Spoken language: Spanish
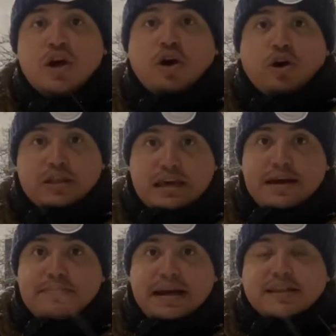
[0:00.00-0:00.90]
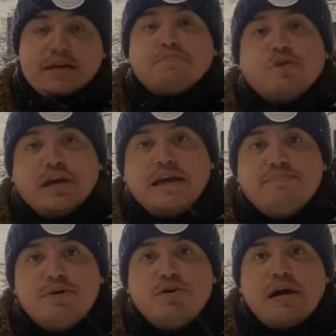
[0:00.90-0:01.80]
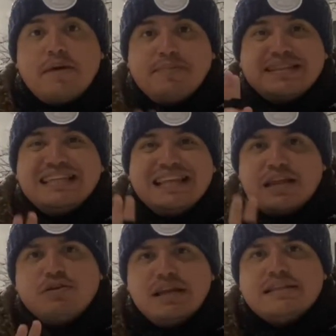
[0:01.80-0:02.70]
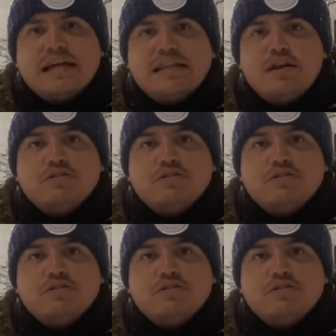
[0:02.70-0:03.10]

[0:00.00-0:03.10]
Hoy día martes, por ejemplo, a partir de las 2 de la tarde no